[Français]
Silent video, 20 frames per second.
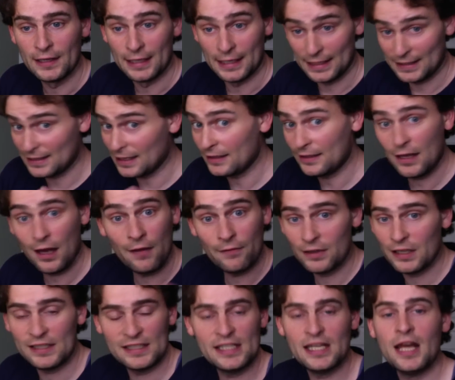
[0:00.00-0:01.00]
Et ça a été un
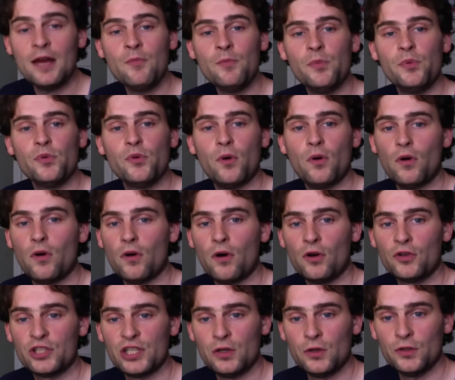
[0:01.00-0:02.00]
vrai dilemme pour euh,
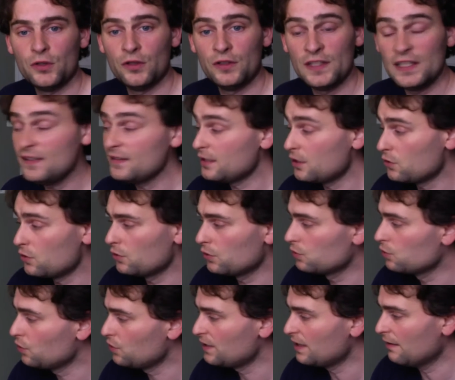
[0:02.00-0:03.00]
Angelo Dundee, ça je ne
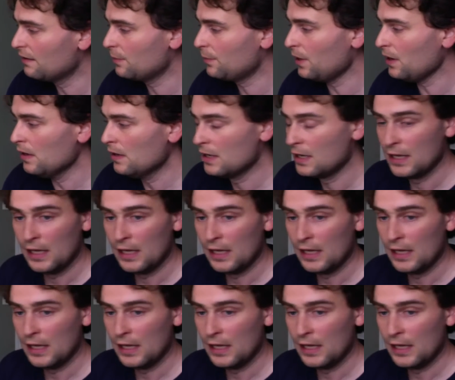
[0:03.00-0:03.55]
le savais pas.